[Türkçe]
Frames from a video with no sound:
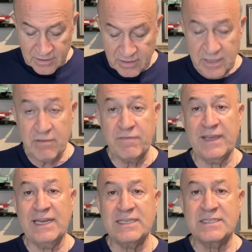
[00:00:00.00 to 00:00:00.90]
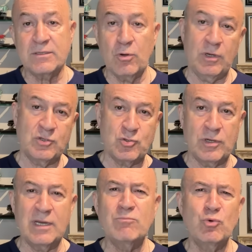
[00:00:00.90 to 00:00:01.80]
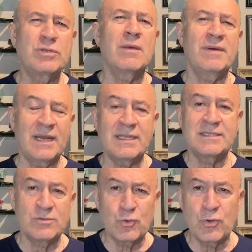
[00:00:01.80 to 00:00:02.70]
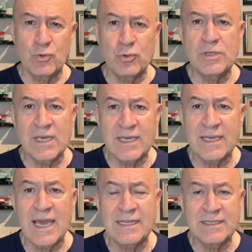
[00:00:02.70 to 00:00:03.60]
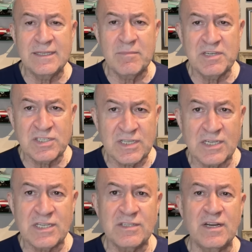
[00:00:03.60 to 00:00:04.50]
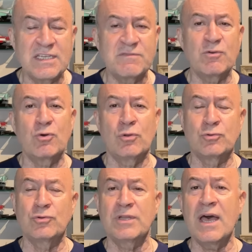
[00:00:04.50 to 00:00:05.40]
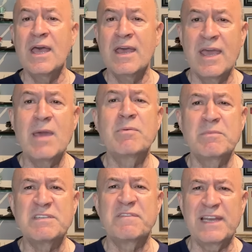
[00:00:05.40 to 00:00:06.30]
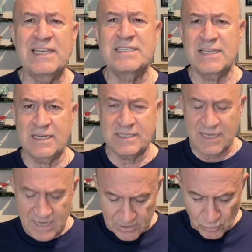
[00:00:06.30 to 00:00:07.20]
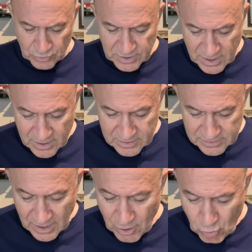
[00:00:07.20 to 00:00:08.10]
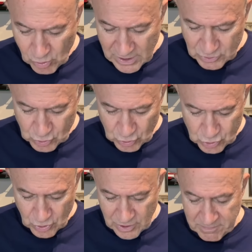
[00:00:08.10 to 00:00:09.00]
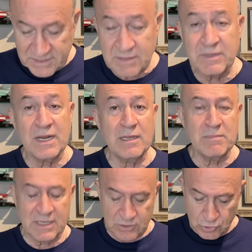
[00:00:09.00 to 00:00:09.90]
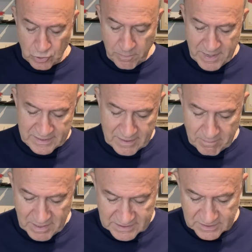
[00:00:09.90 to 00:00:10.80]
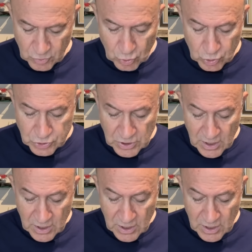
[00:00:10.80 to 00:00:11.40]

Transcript: Ee, Felix öyle söyleyelim. Muhtemelen Türkiye'ye geldiğinde Beşiktaş'ta transfer olduğunda hepimiz Felix deriz herhalde ona. Daha kolay çünkü söylemesi. Bir Alman stoperden bahsediyoruz